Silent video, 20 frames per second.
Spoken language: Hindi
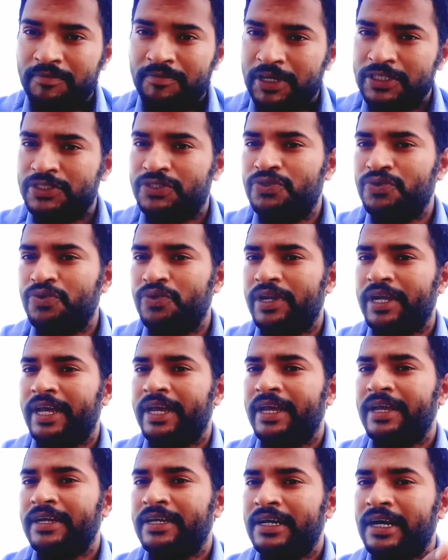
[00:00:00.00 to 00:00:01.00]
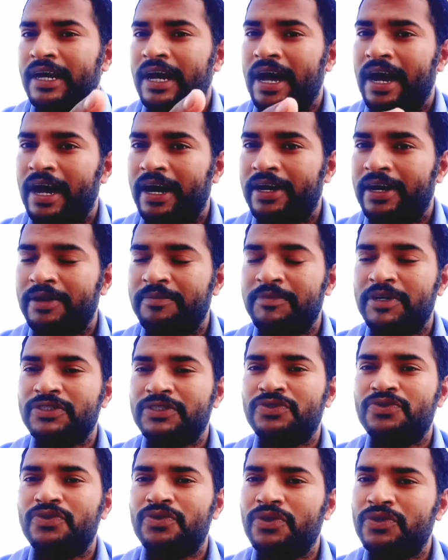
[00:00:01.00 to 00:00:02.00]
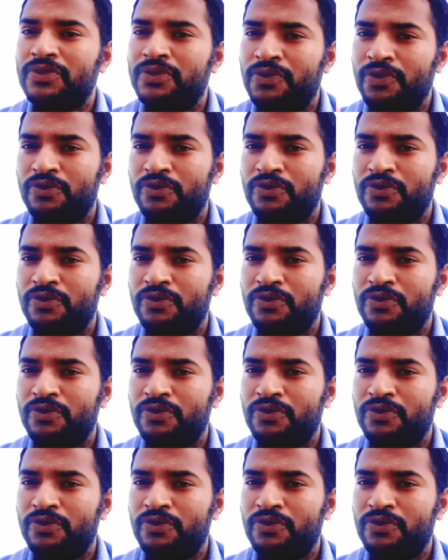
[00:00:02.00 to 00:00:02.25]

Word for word: मज़दूर हैं अगर मज़दूर को